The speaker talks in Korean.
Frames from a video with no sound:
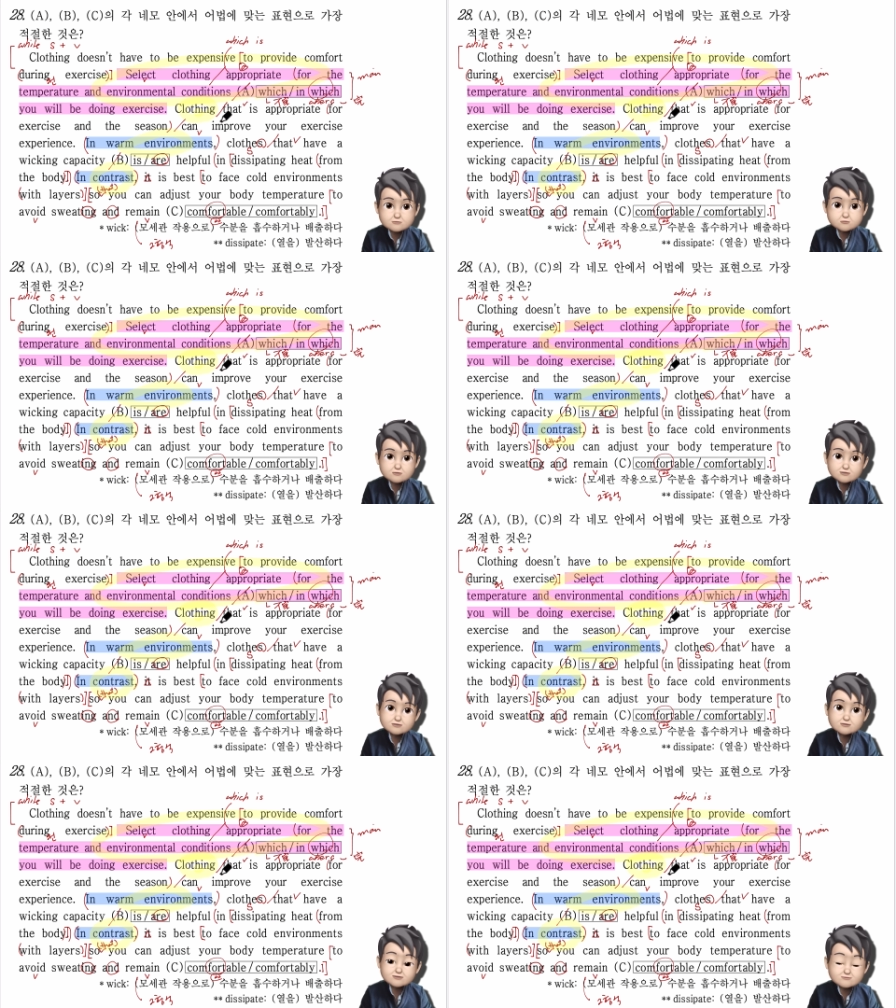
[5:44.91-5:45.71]
그렇게
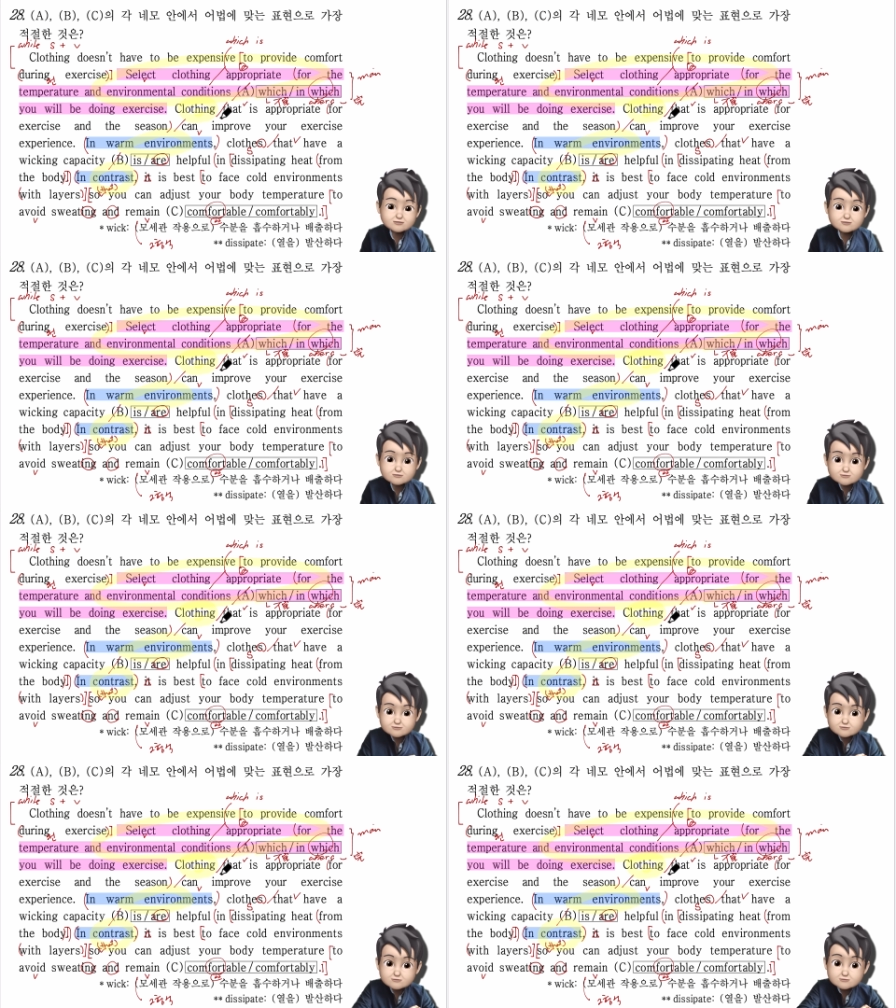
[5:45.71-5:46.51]
생각합니다
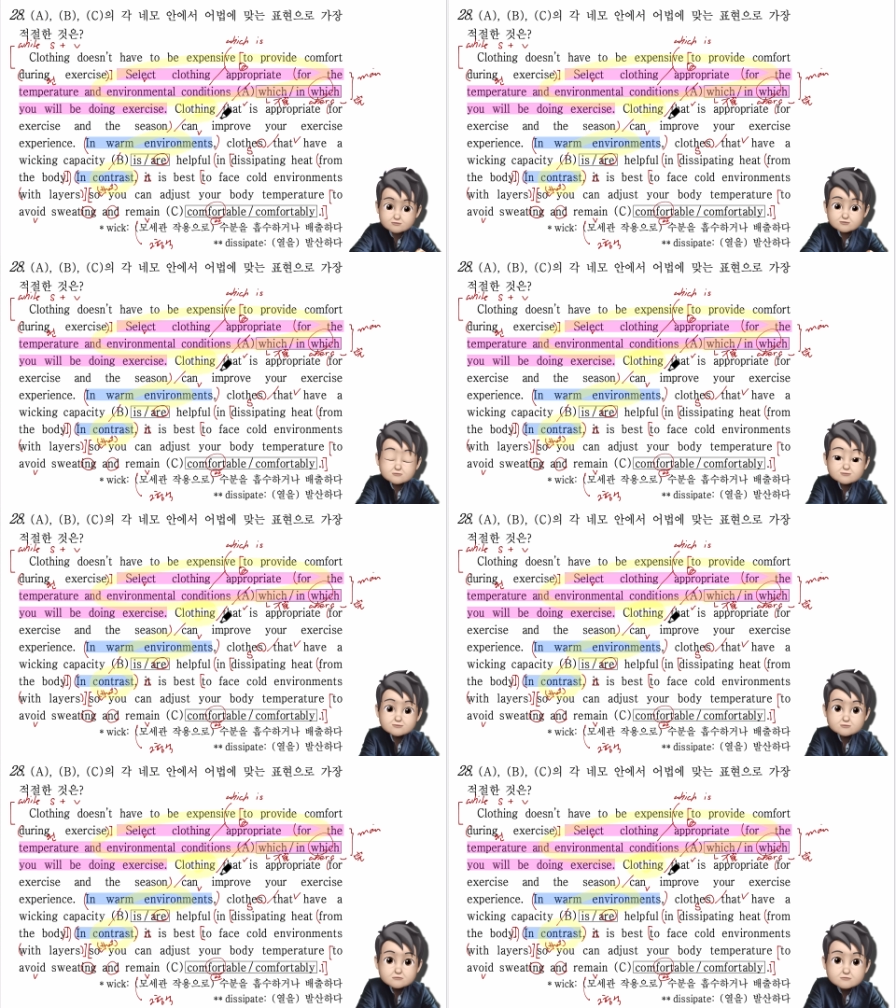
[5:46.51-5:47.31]
자 그래서
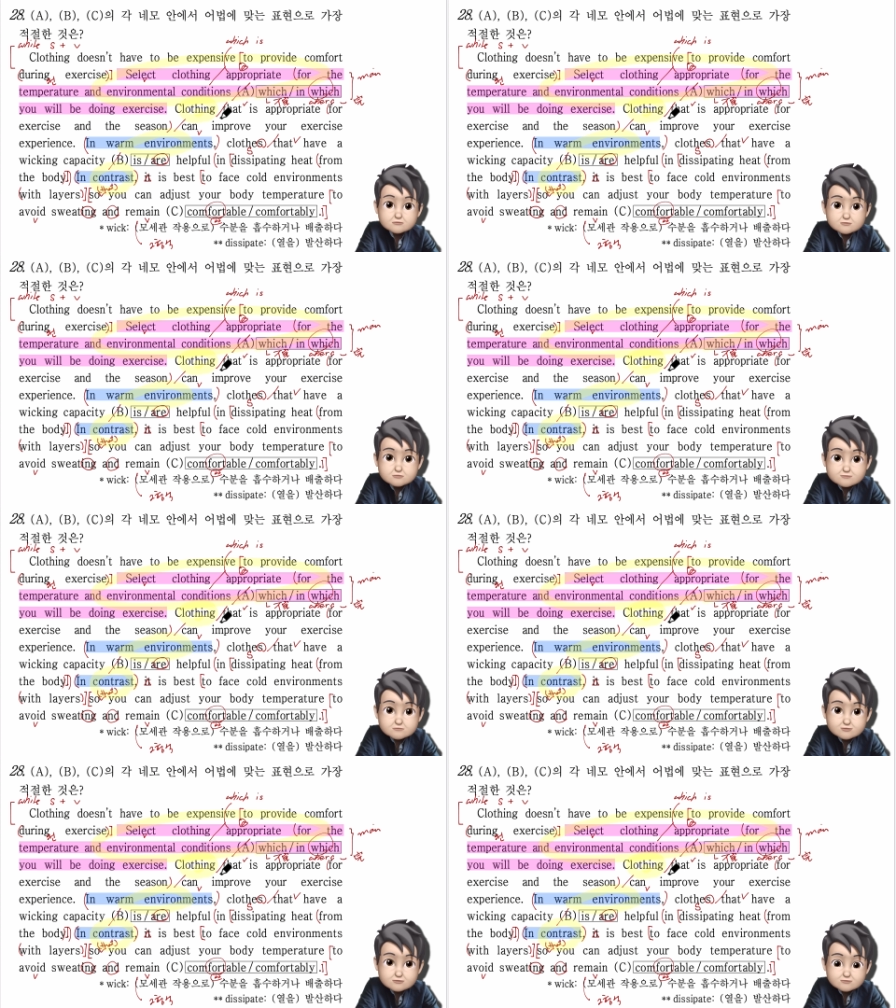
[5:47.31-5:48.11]
28번 여기서
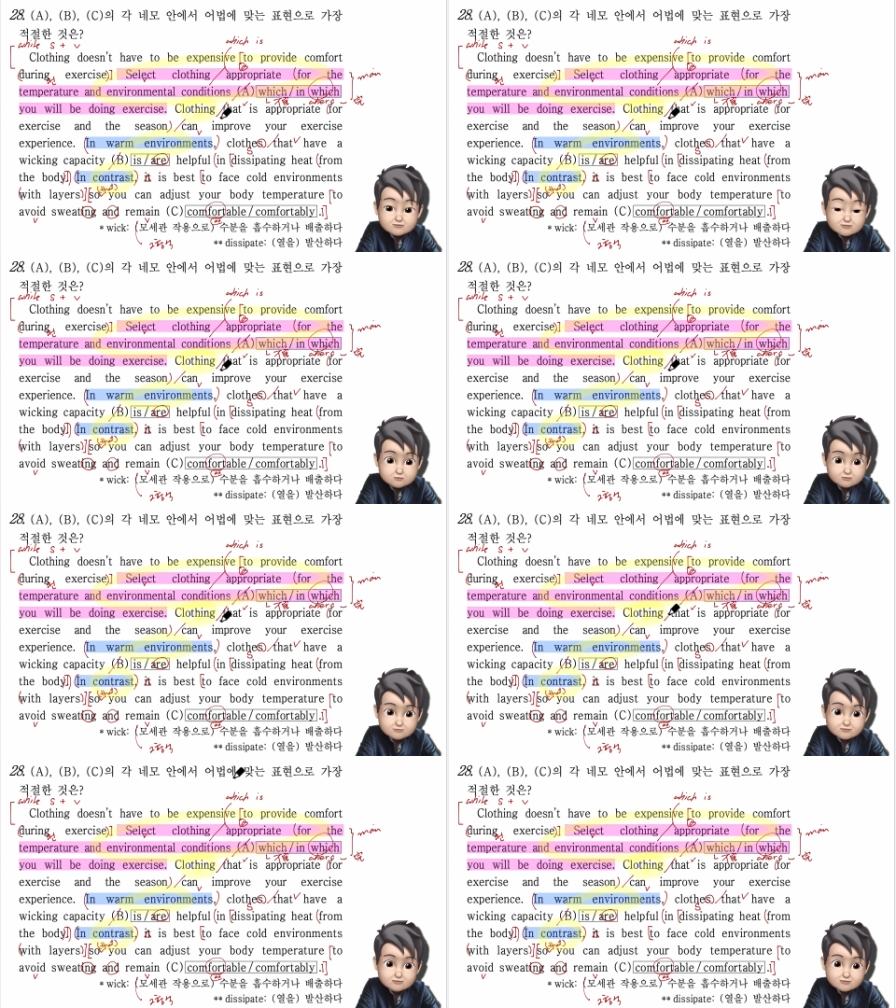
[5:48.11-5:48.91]
마무리하겠습니다 수고했습니다